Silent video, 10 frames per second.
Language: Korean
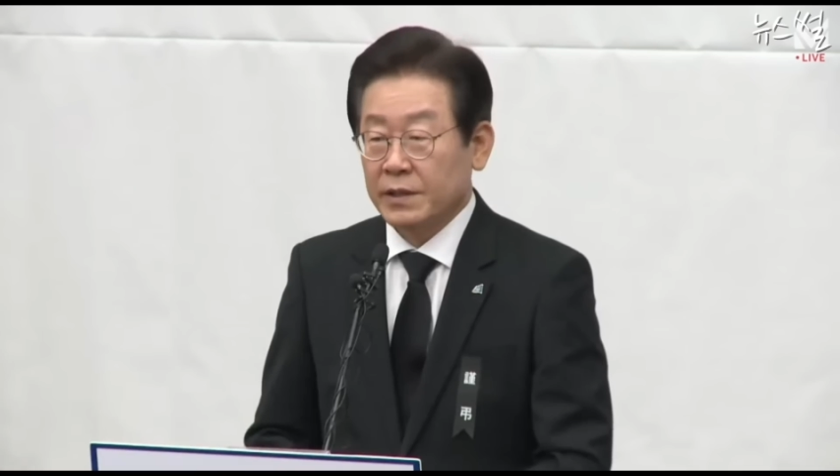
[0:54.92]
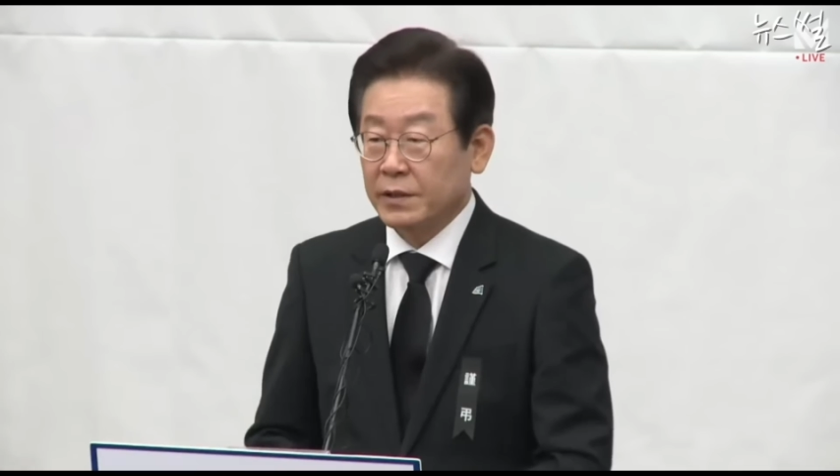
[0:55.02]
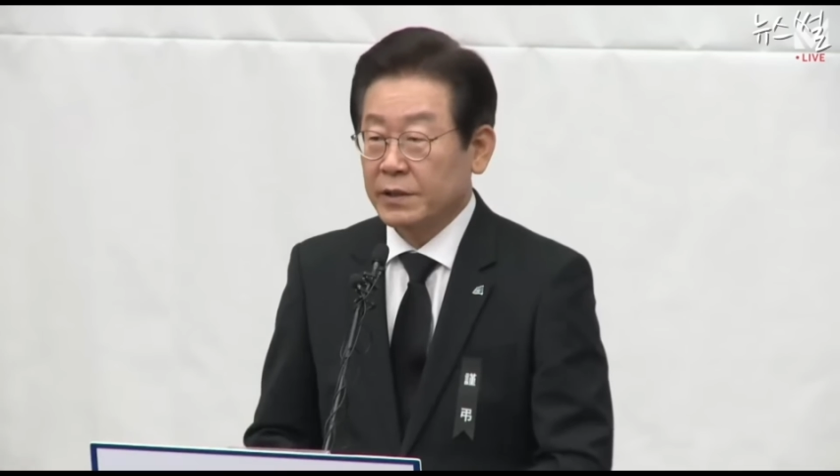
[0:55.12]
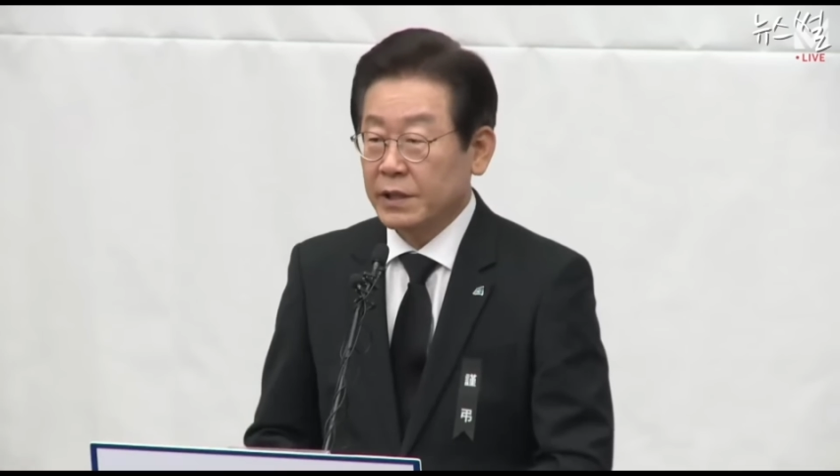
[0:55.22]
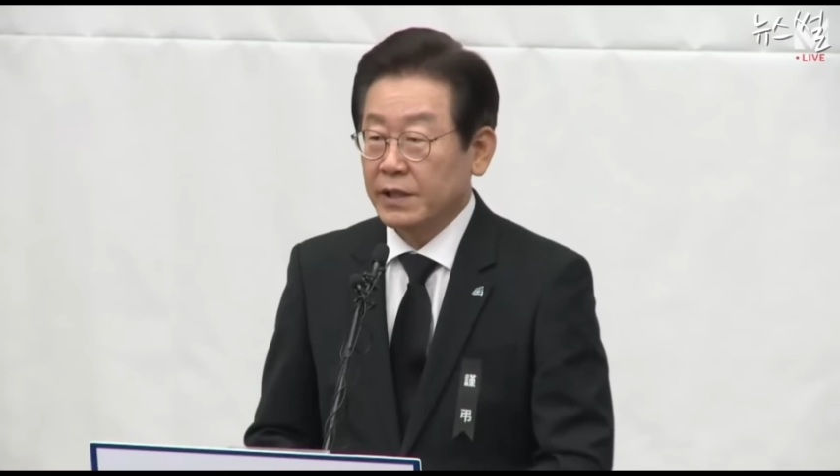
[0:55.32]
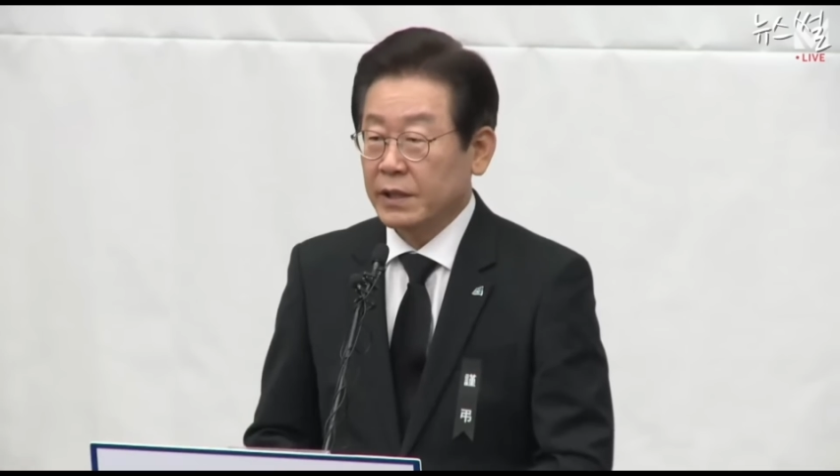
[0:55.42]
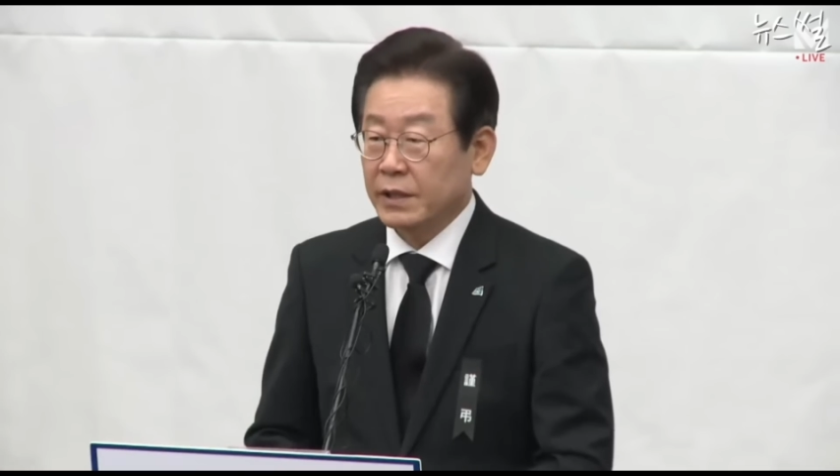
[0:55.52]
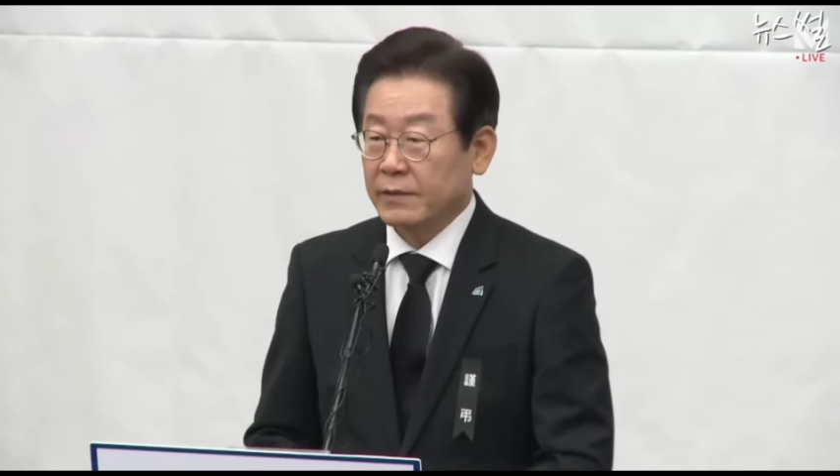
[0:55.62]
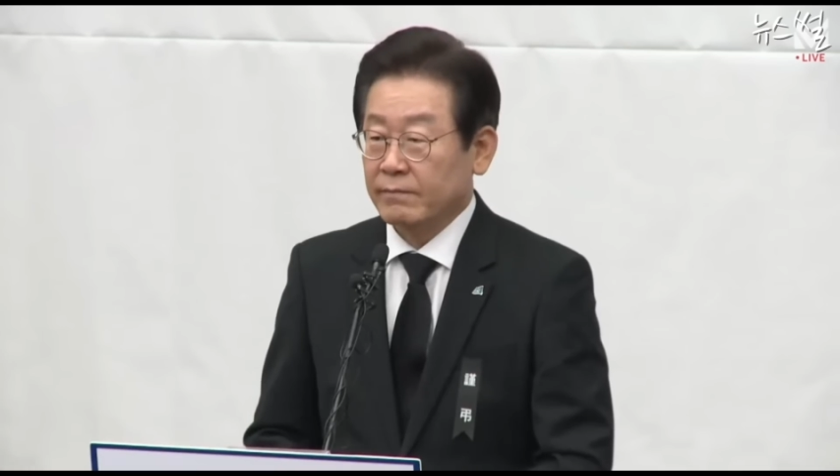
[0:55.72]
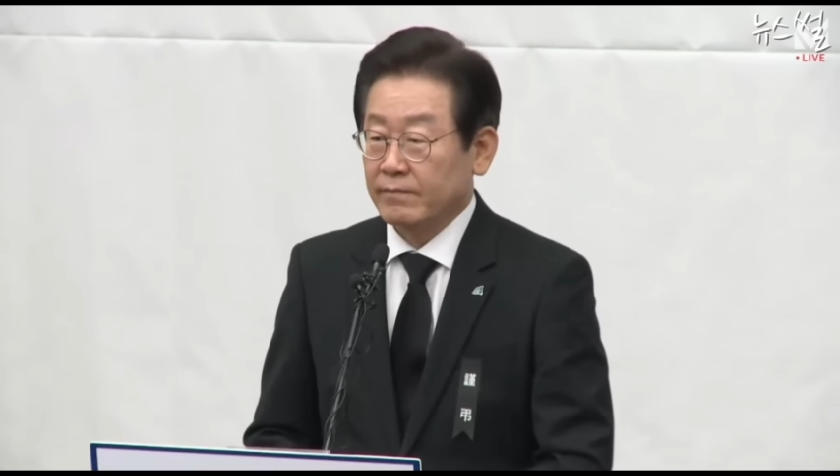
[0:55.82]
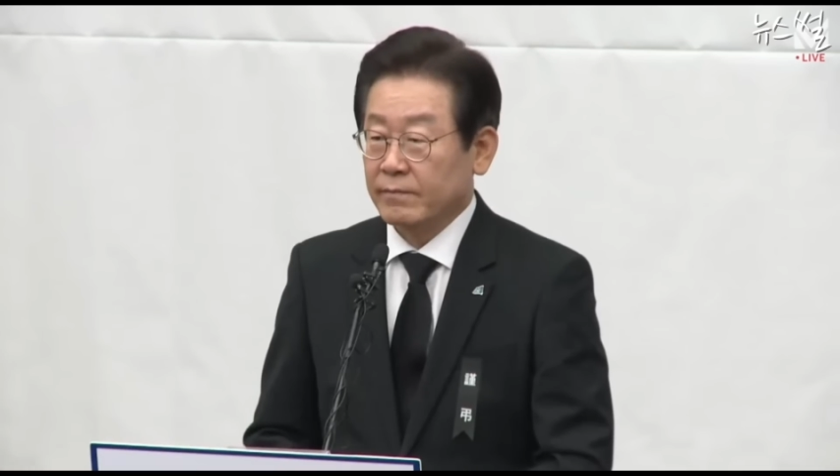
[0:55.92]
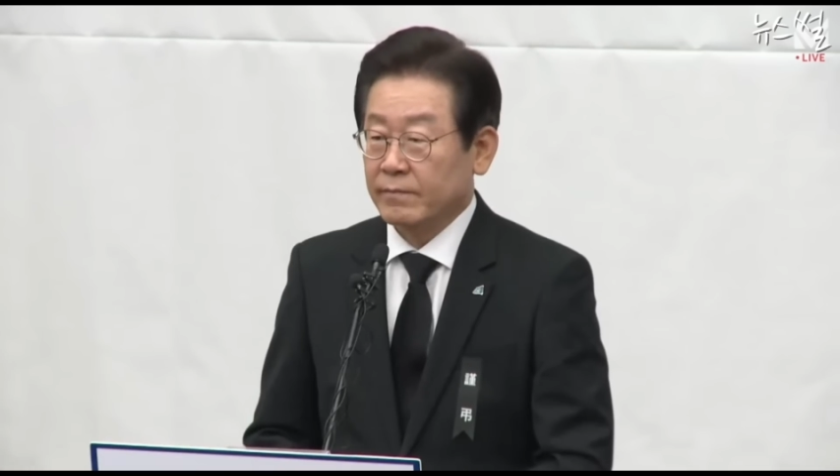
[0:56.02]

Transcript: 정치인은